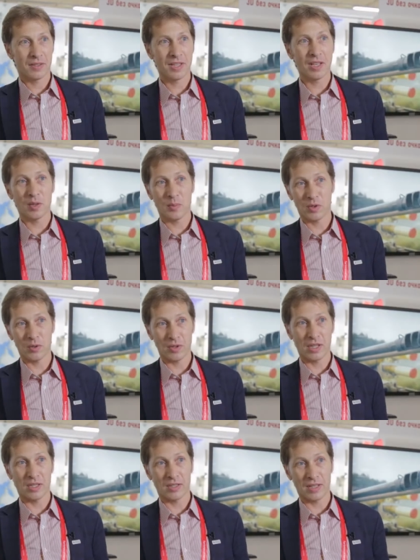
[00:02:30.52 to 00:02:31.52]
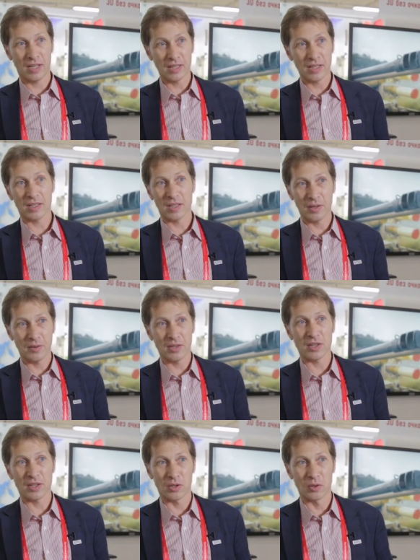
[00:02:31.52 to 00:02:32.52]
сделать, по сути,
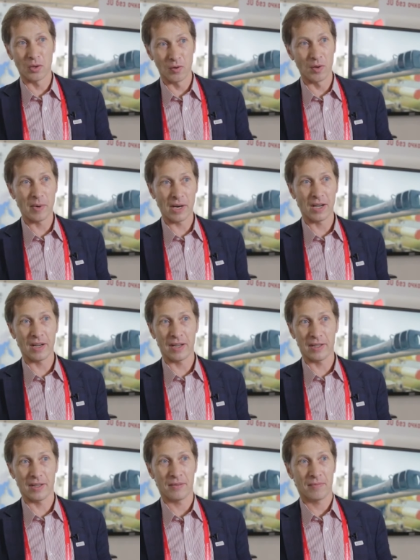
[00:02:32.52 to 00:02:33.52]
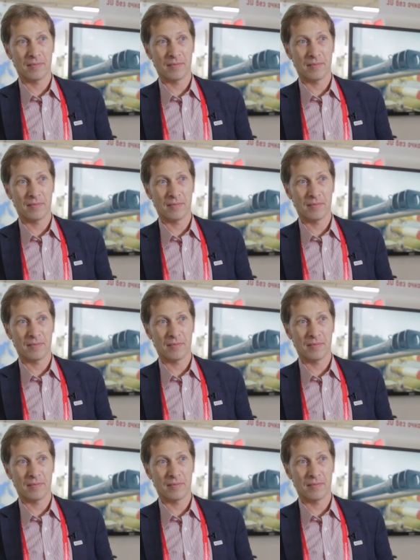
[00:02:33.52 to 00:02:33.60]
3D-телевидение нового поколения.